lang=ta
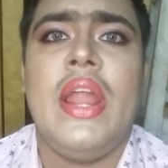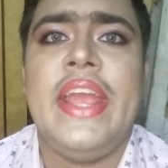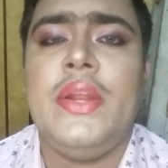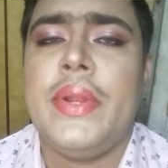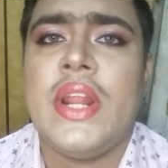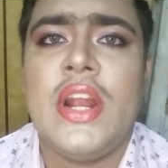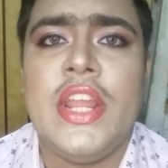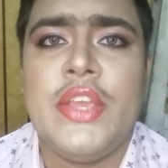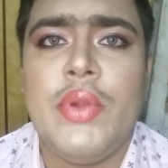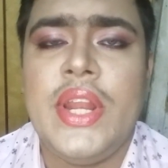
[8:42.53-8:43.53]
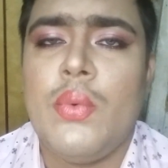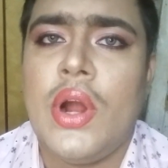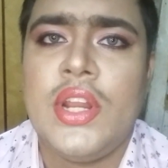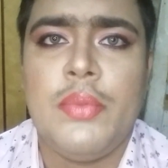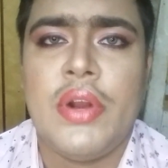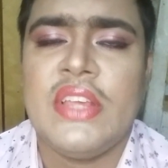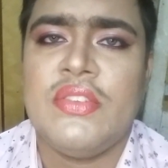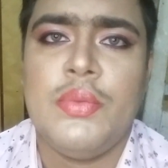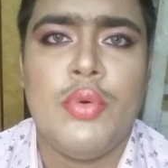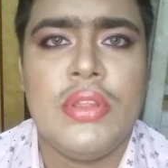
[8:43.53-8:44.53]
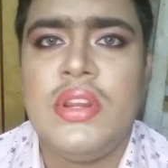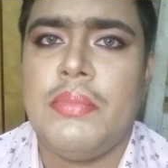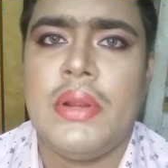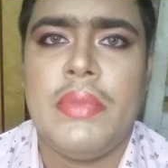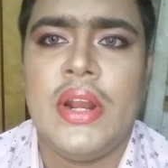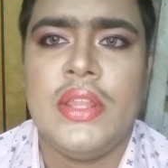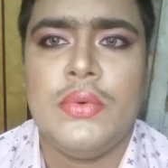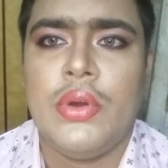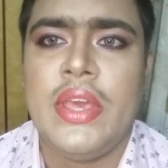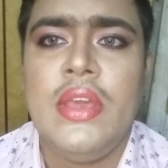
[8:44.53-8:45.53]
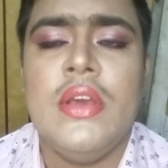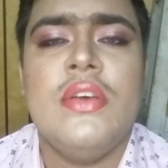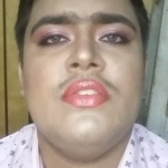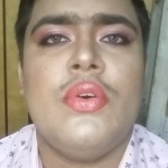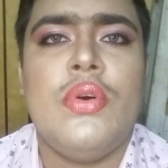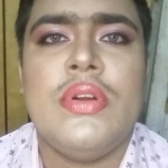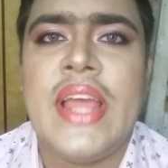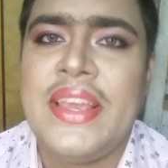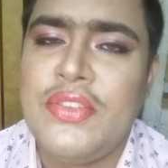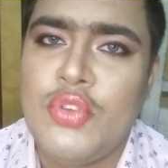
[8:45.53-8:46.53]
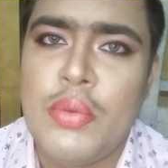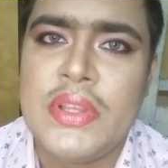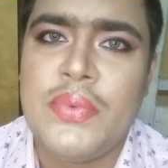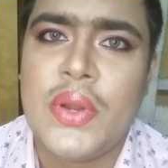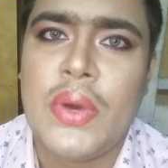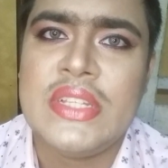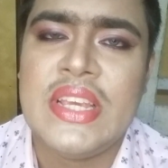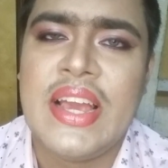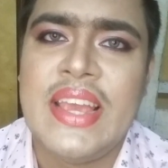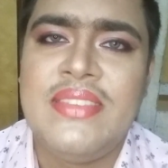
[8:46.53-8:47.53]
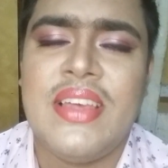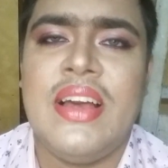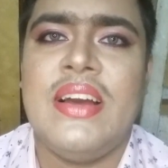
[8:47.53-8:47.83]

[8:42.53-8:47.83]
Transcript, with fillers: லைட் வெயிட்டான லிக்விடி வாட்டரி ப்ராடக்ட்ஸ் வந்து போகிறது ரொம்ப ரொம்ப நல்லது ஓகே ஸோ தேங்க்யூ ஸோ மச் ஃபார் வாட்சிங் கைஸ்